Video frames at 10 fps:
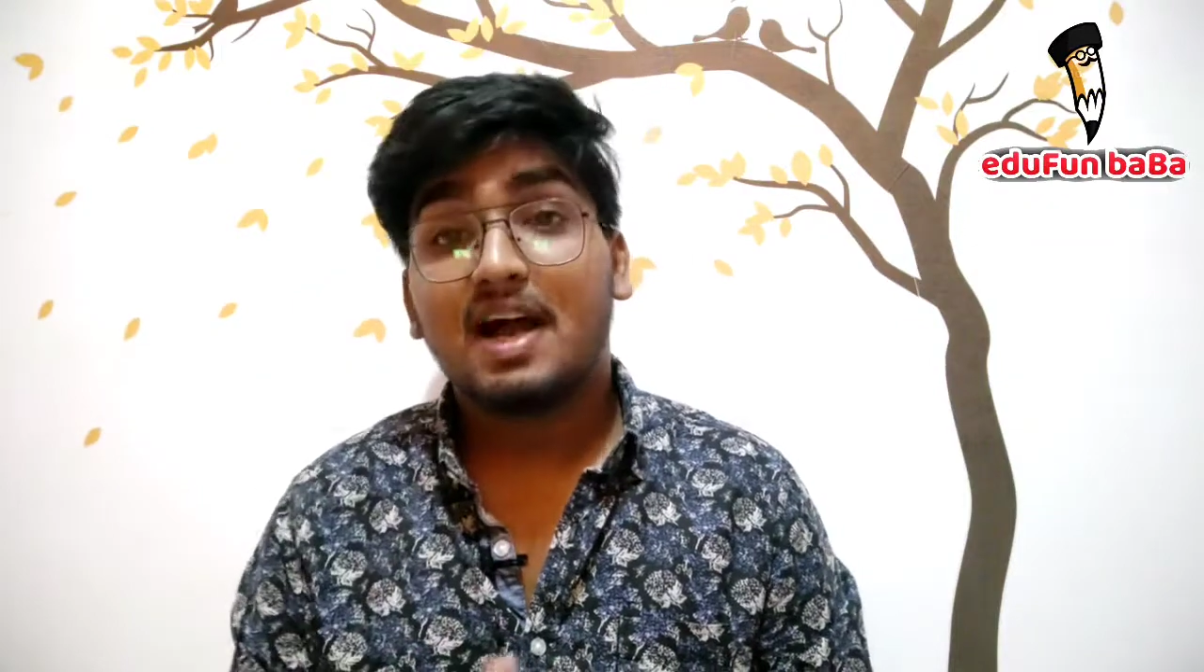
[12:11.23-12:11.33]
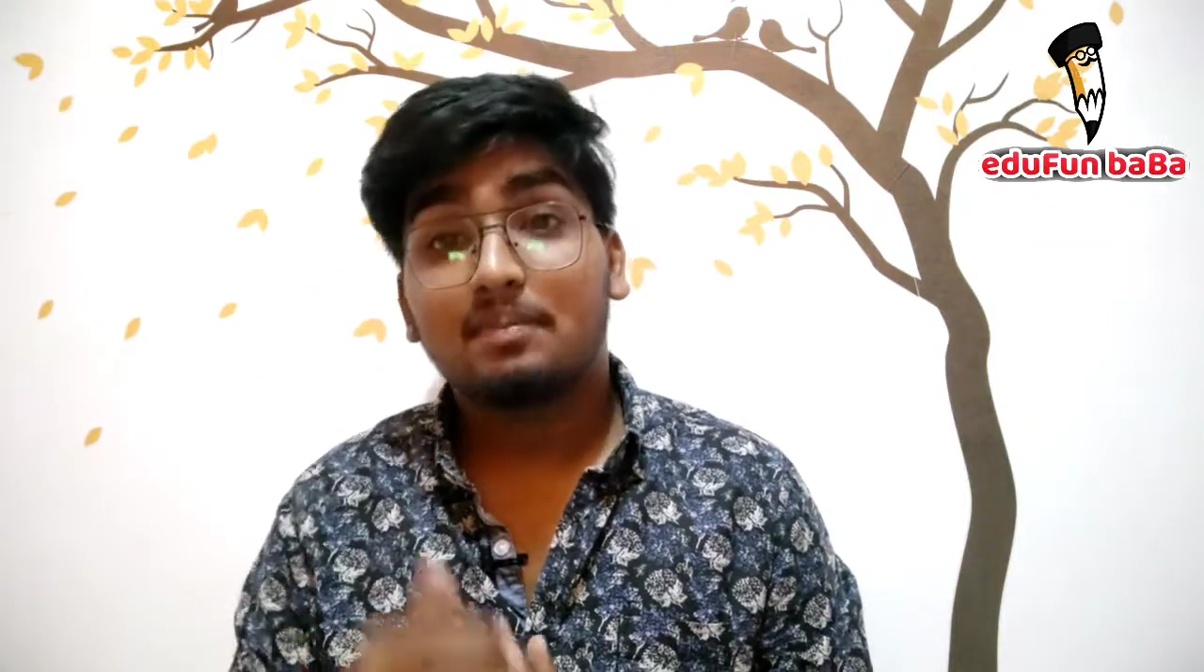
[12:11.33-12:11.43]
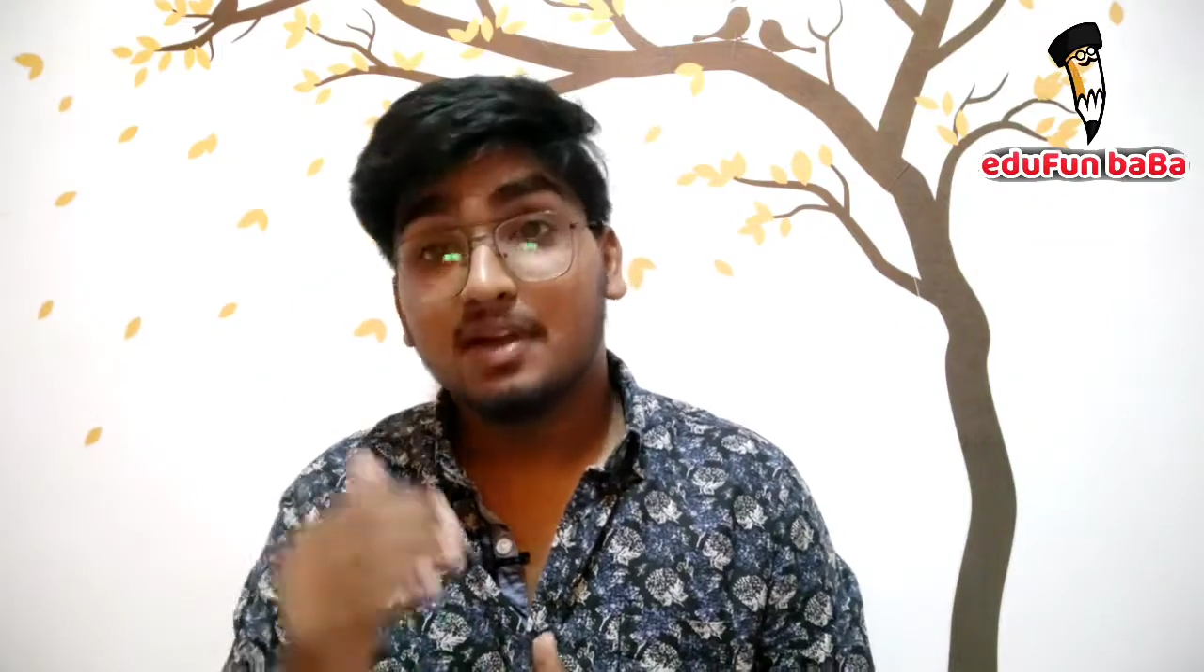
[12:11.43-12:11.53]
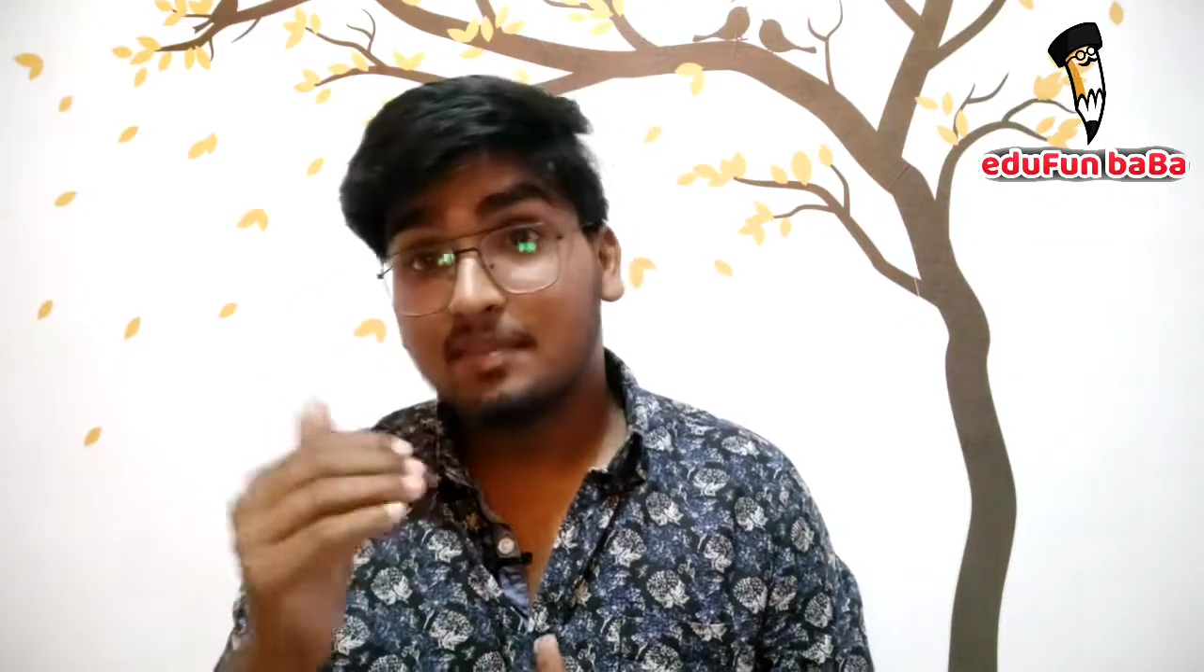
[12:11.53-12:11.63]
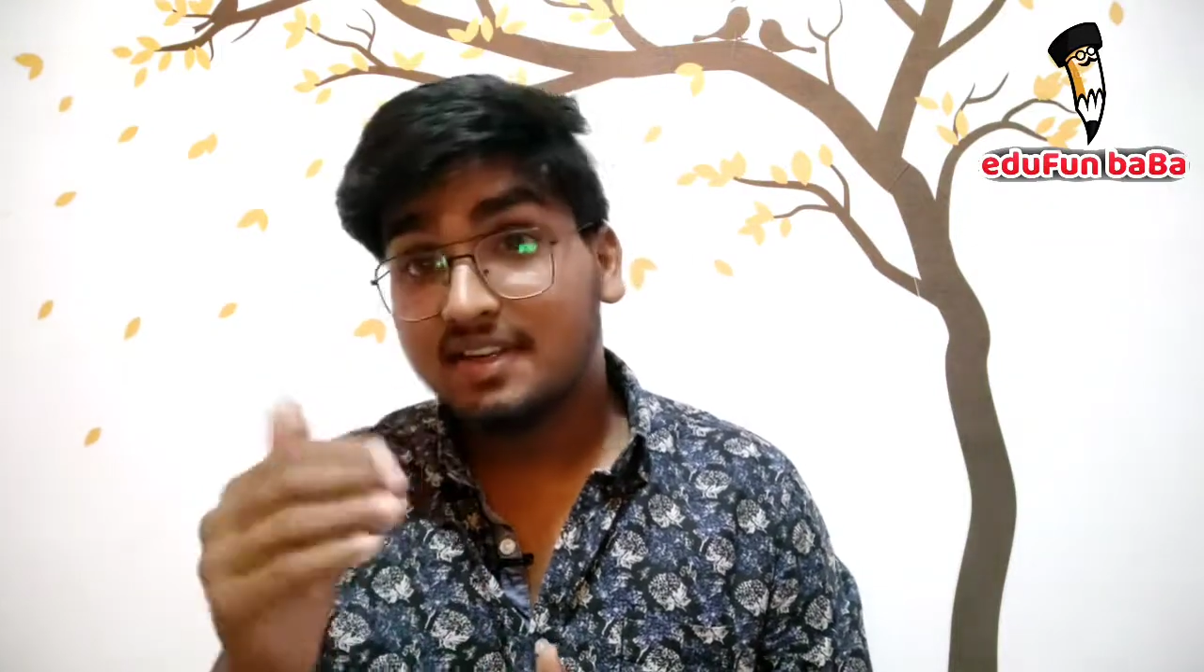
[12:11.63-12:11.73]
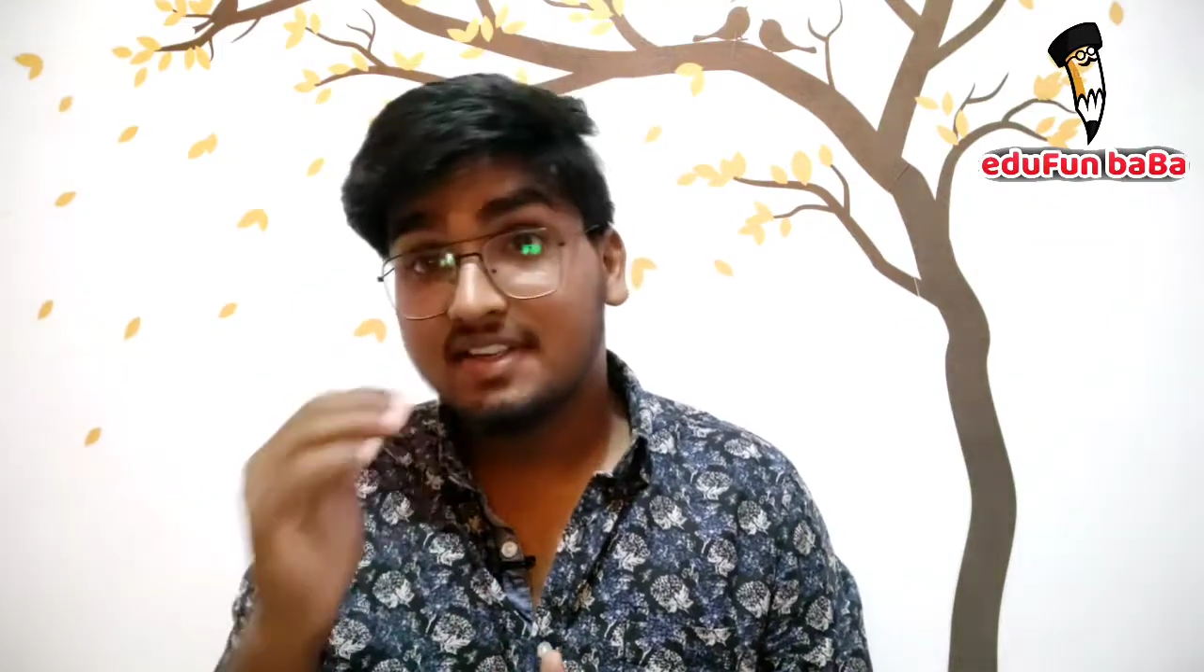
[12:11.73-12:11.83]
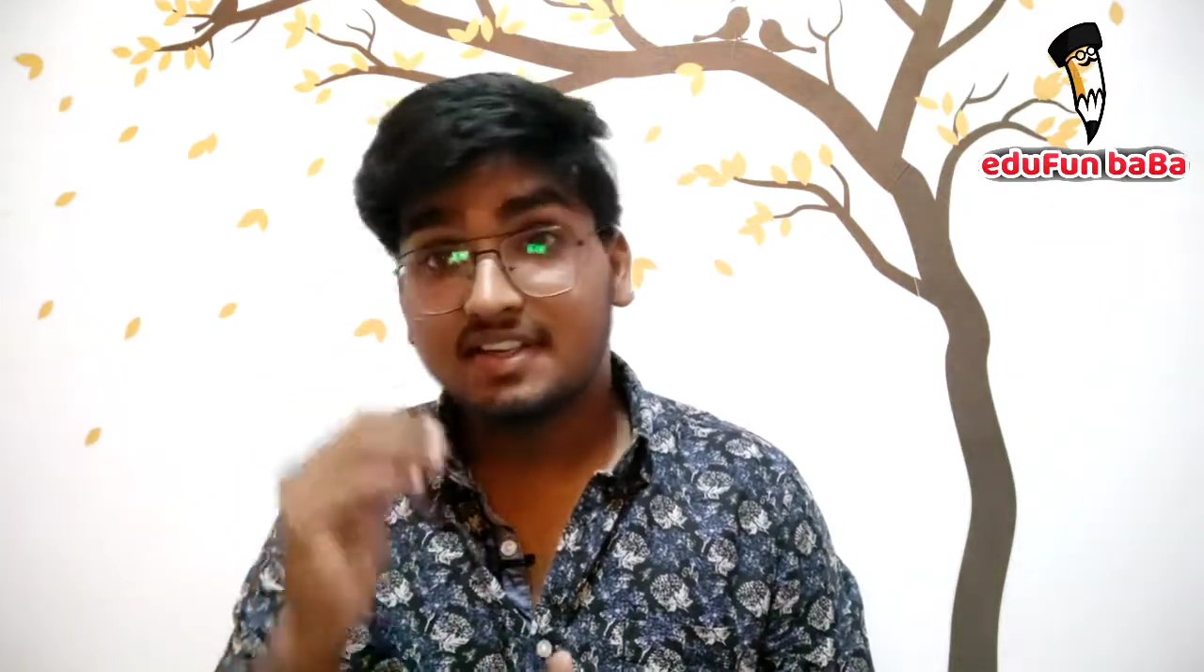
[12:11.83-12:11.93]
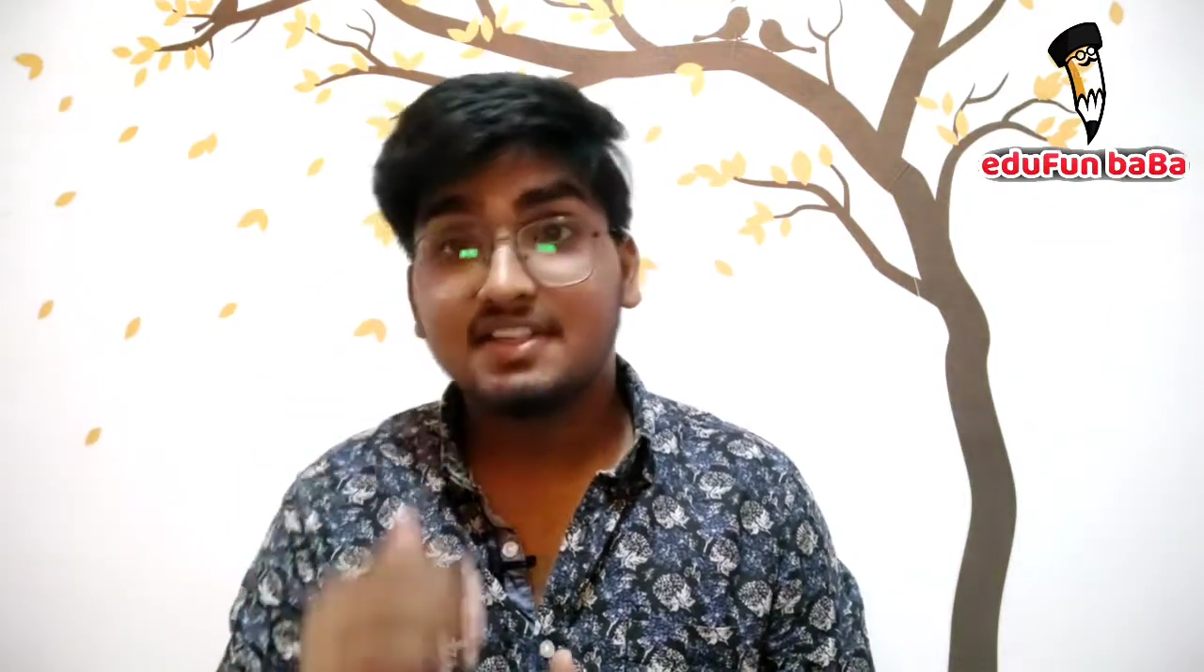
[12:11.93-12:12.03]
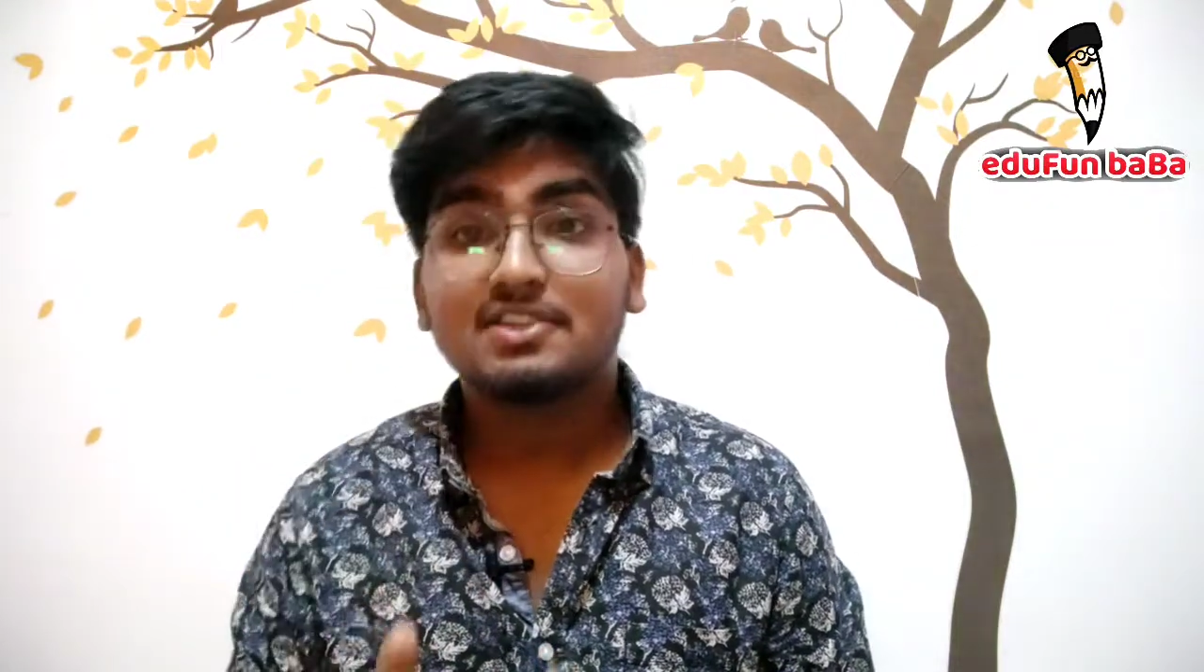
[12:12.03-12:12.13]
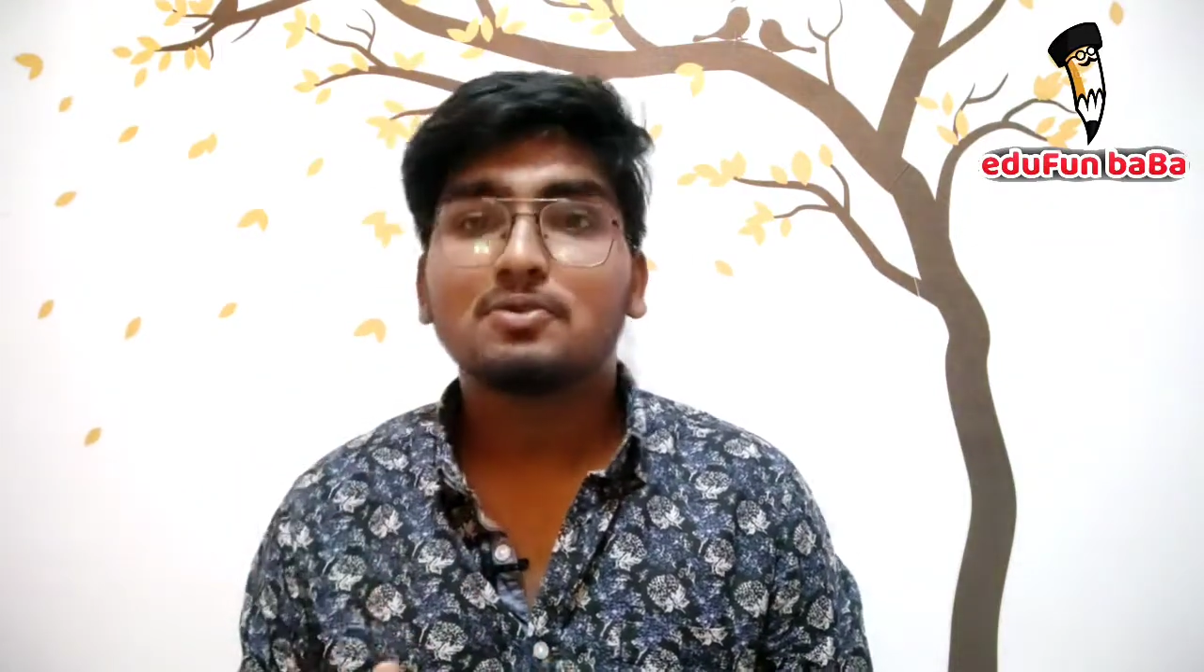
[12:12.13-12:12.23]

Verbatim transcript: आप कमेंट करिए